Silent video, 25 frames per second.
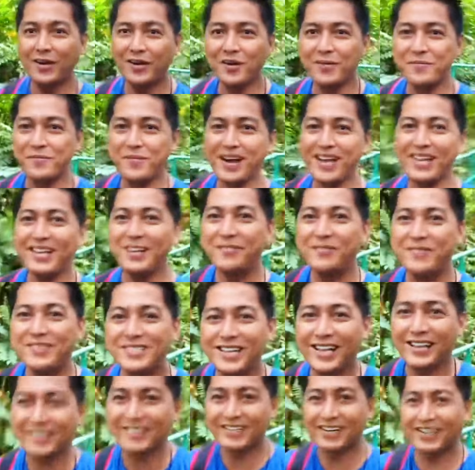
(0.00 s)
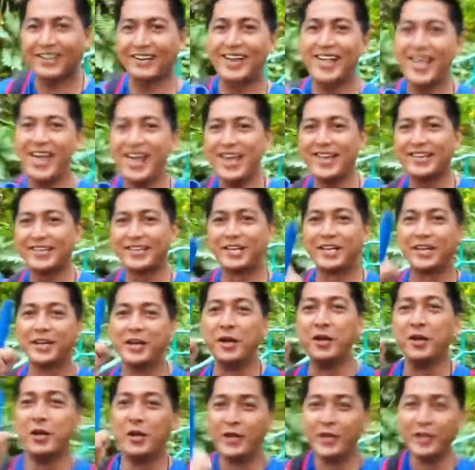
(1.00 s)
my name is Edgar and
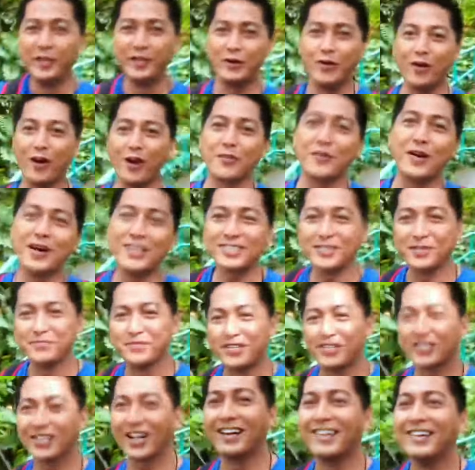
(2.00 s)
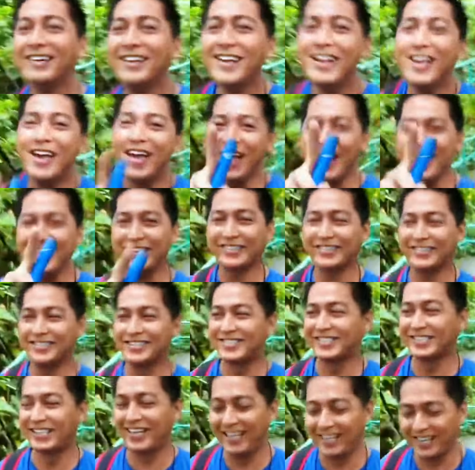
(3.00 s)
you are watching my channel,
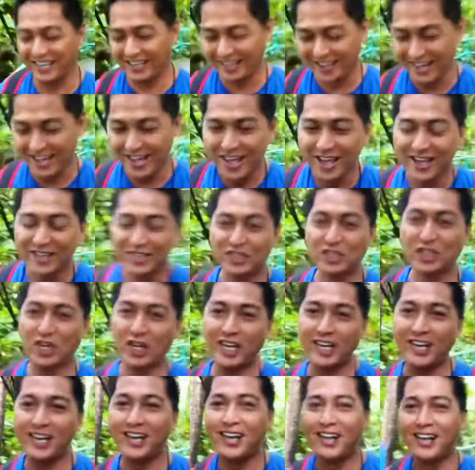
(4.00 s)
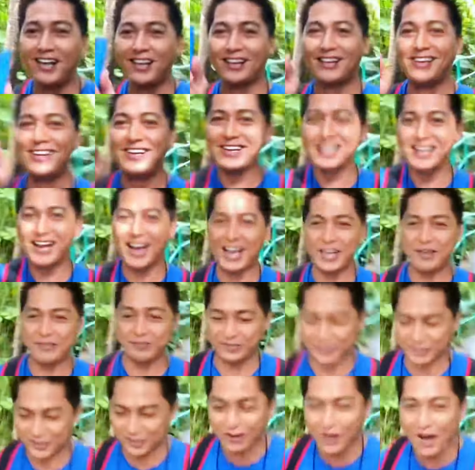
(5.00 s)
Edgarski G Live.
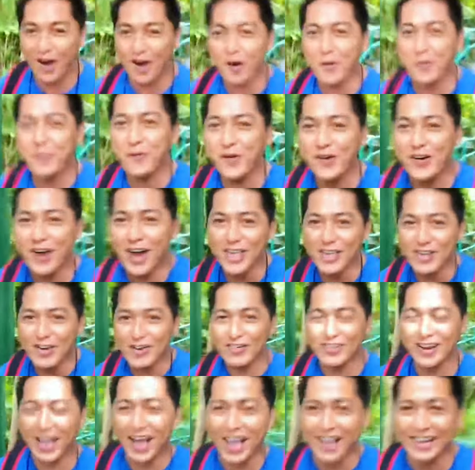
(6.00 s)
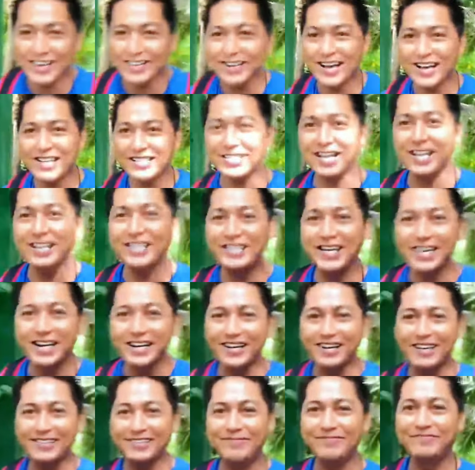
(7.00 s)
So ako po ngayon ay nasa
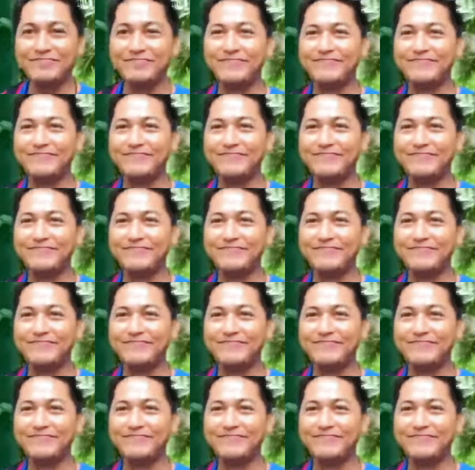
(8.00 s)
isang